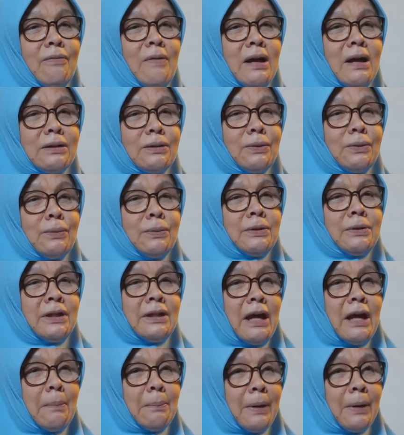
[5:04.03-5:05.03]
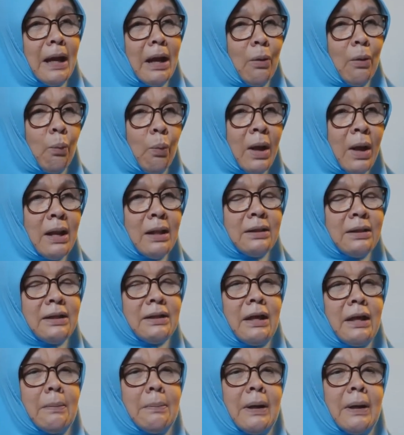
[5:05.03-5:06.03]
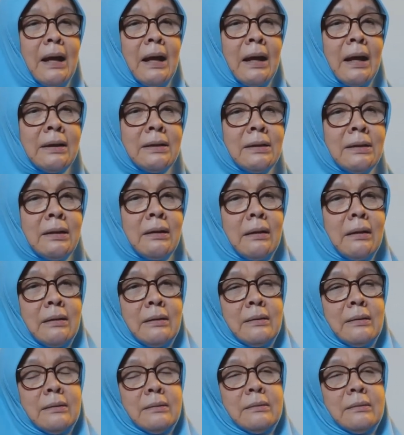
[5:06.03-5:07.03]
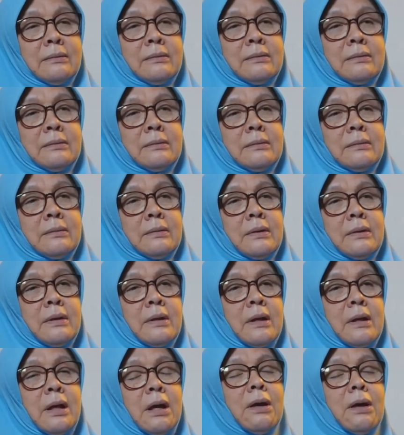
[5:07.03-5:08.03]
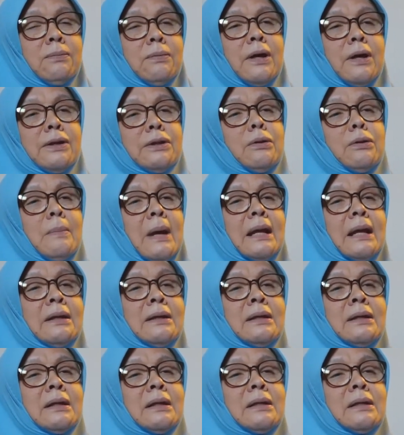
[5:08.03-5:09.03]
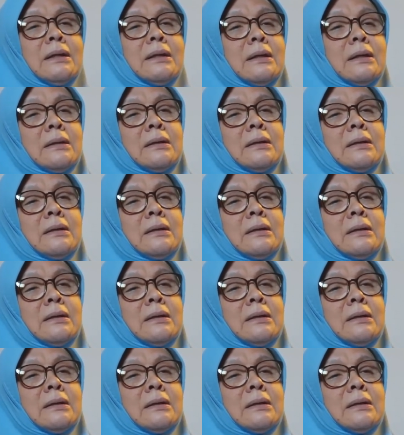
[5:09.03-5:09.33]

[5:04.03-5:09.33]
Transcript: waktu, tidak berawal, tidak berakhir. Allah itu mandiri.